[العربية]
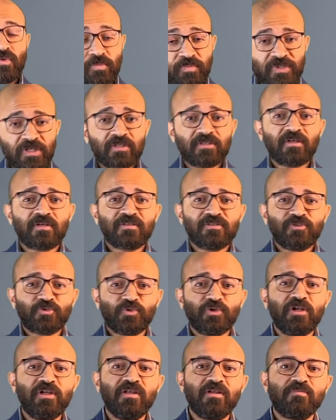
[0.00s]
وبنقدر
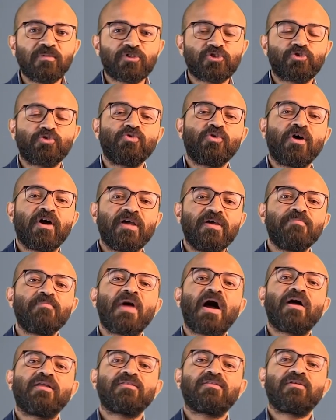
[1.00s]
نروح للمشروع
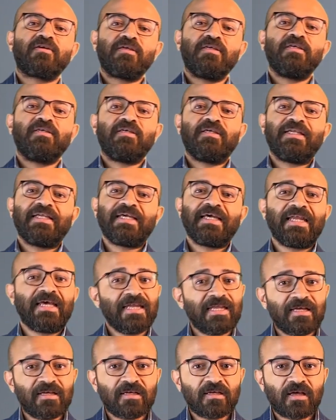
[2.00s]
اما عن طريق
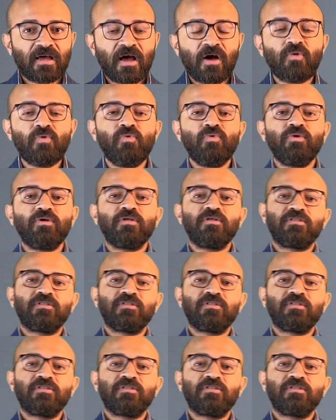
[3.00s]
الجلاله او